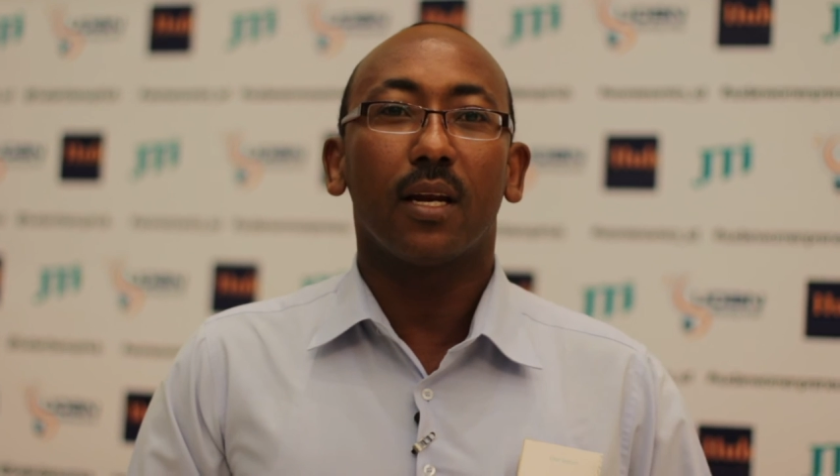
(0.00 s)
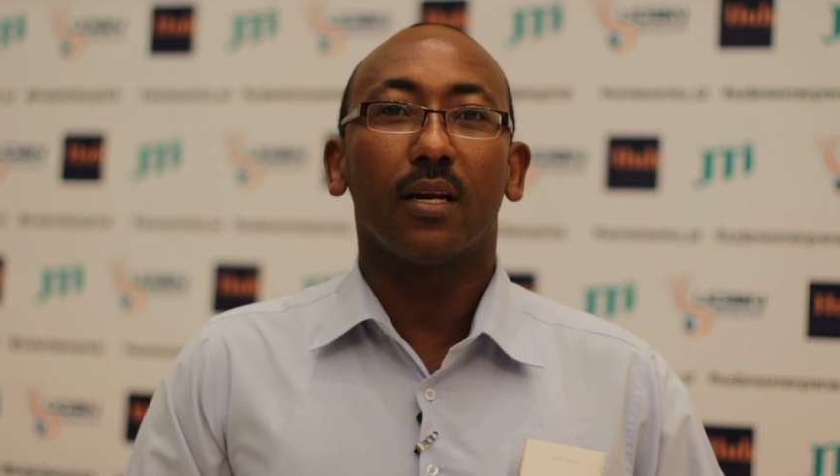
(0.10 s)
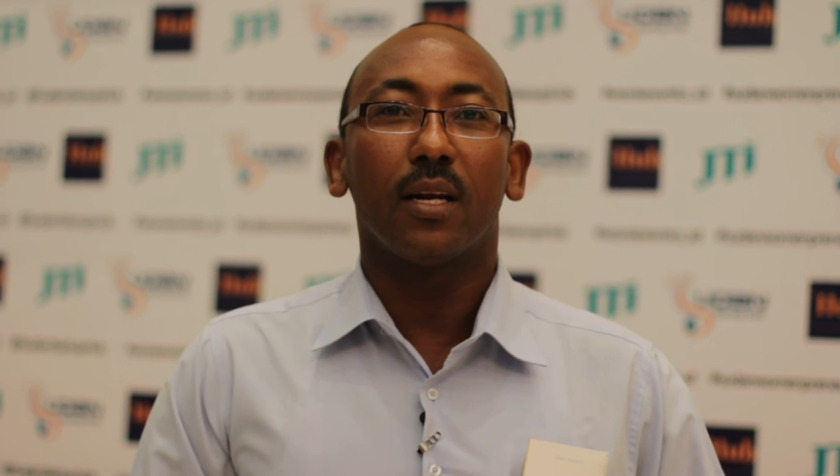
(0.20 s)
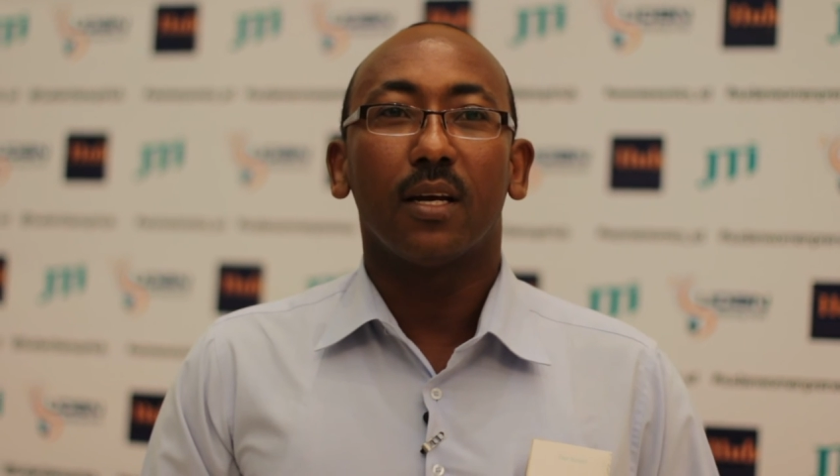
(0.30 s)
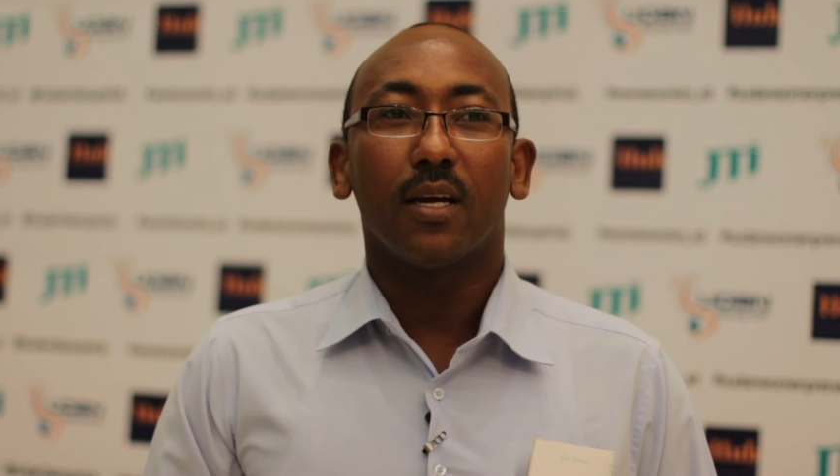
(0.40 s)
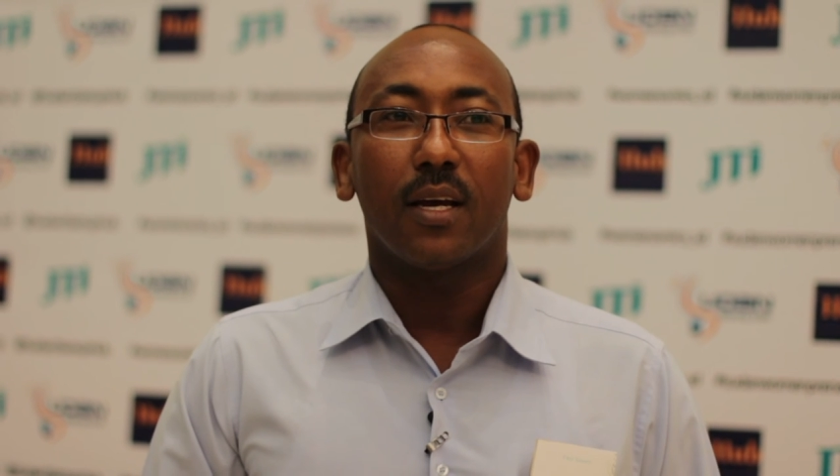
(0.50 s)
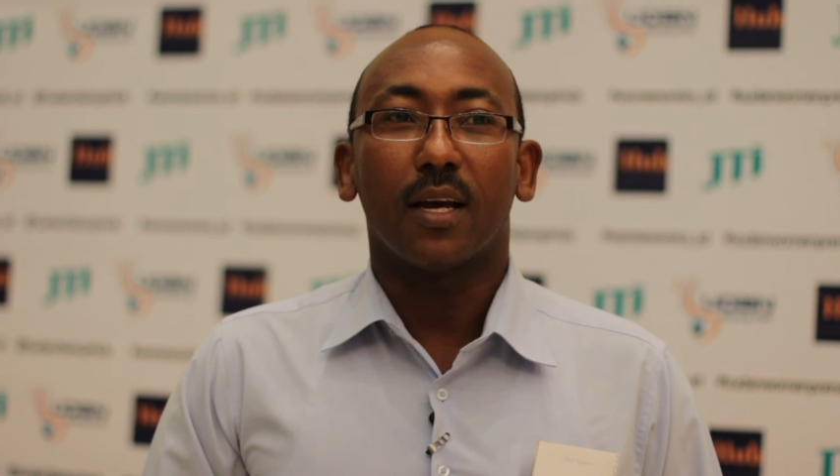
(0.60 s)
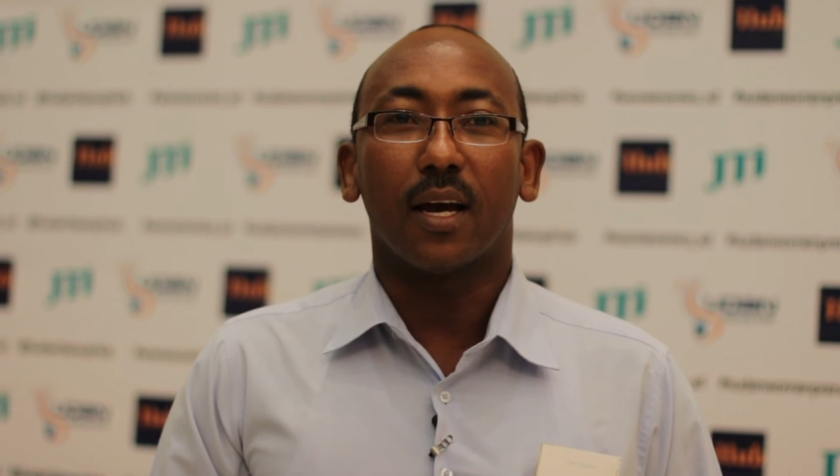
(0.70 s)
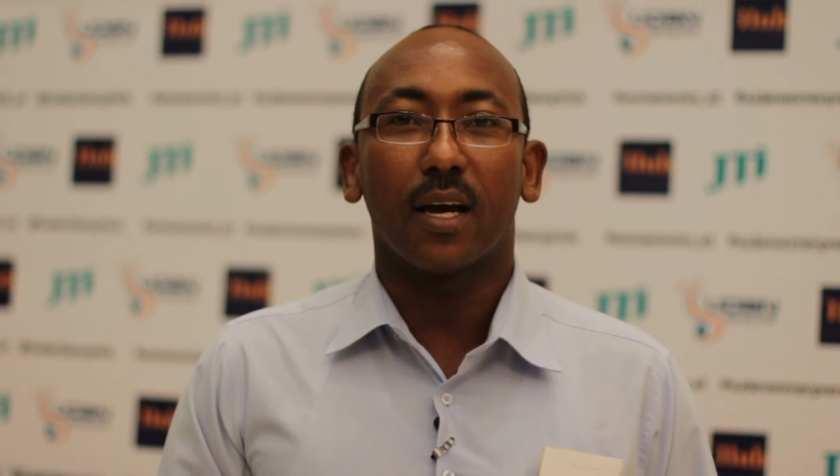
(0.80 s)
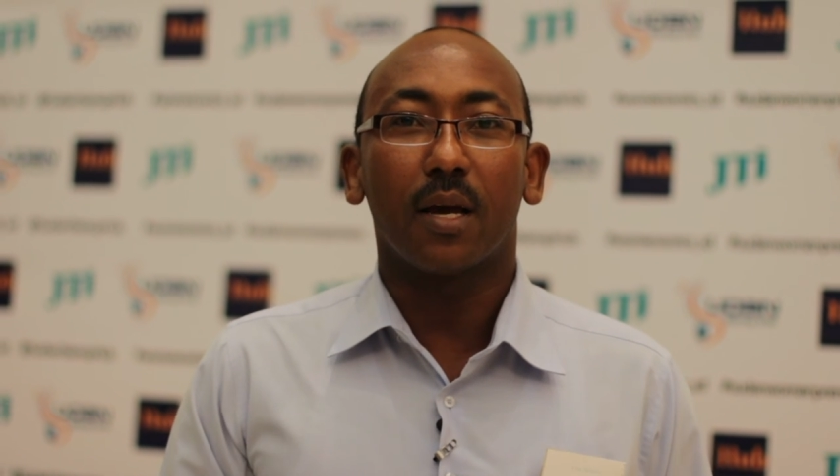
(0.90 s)

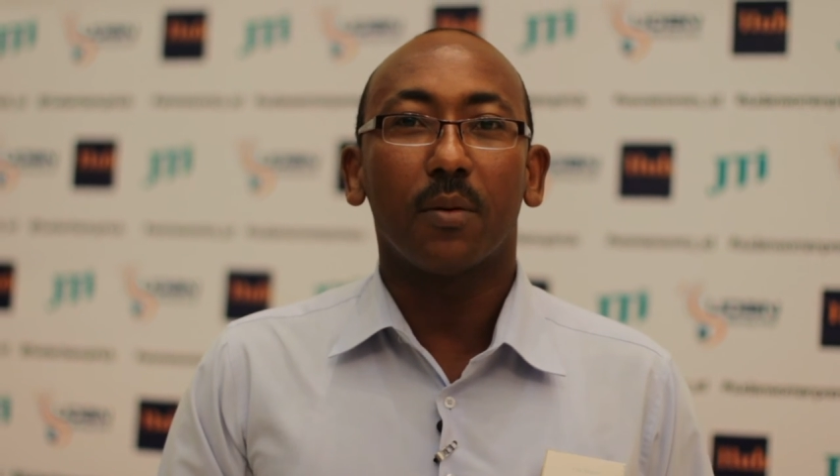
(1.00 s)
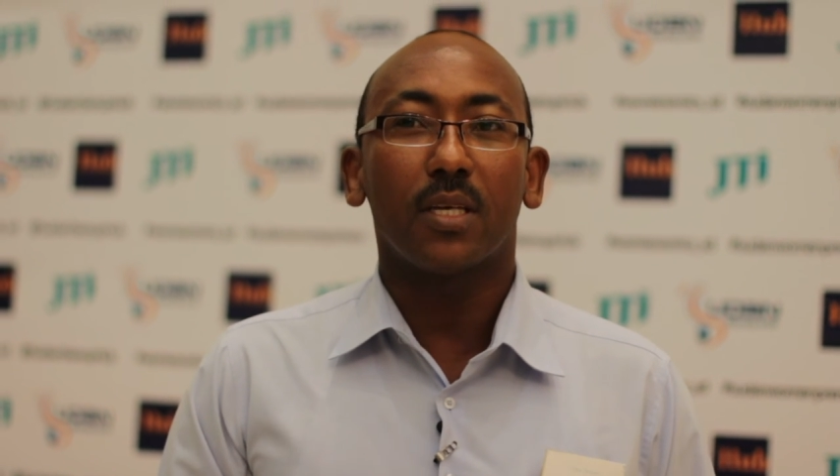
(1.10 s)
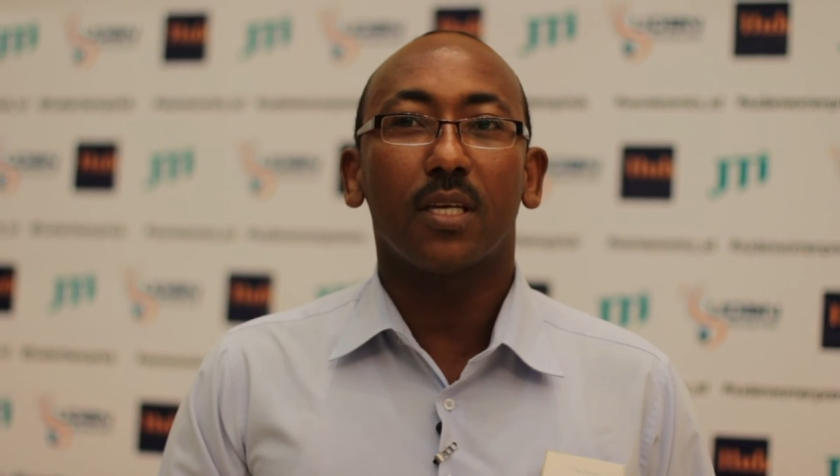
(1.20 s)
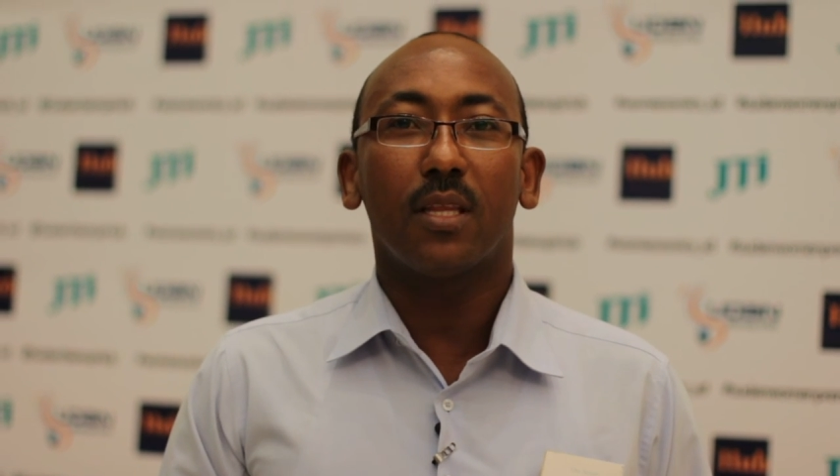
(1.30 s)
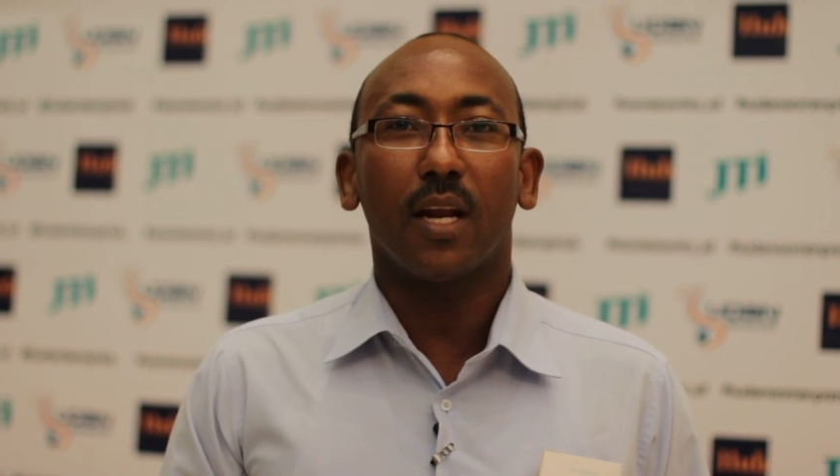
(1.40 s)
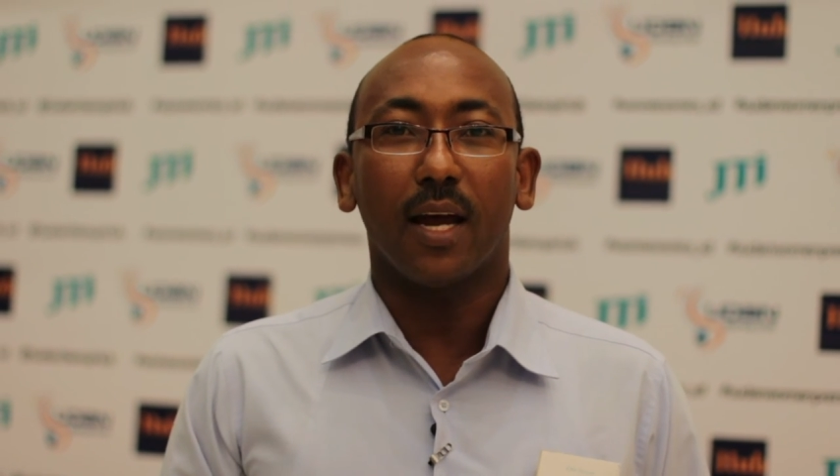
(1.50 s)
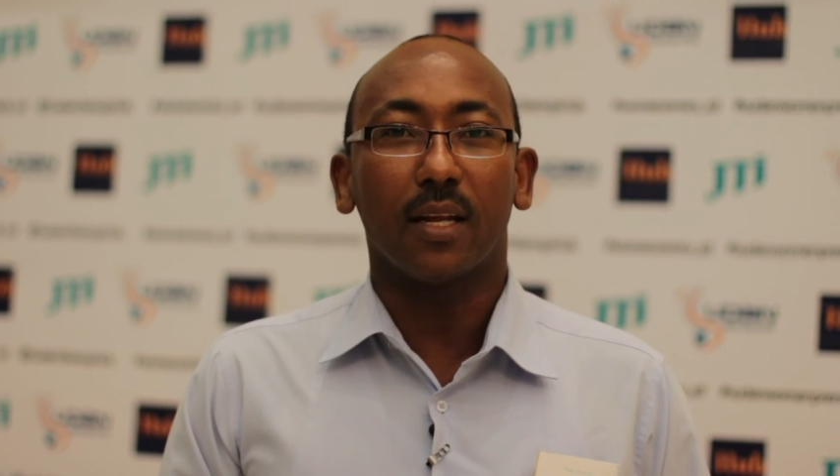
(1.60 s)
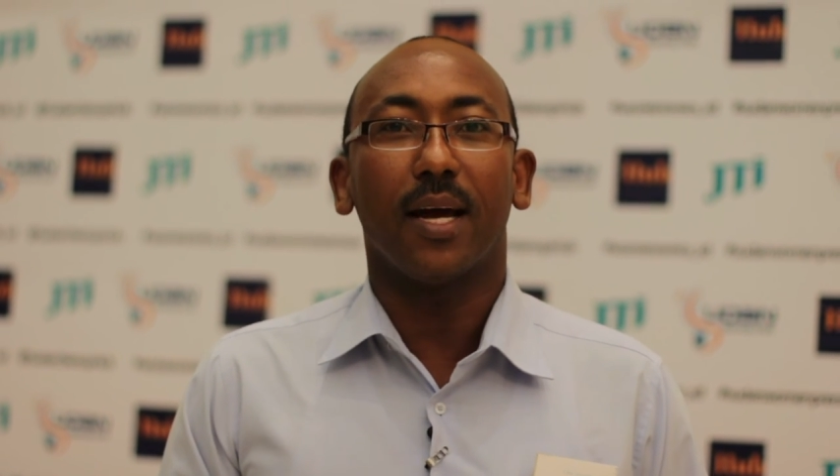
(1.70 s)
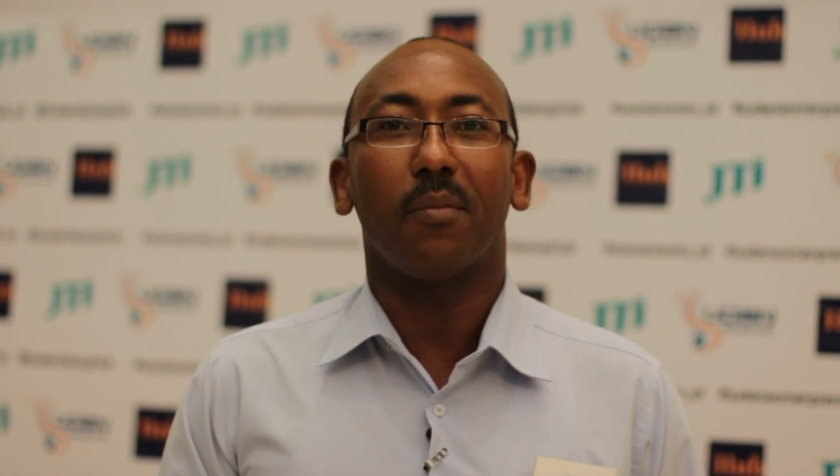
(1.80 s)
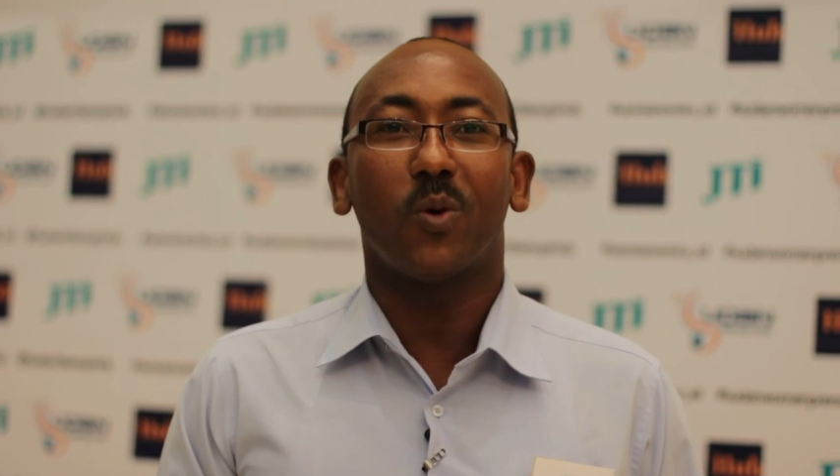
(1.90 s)
آه، كبير جدا على دعم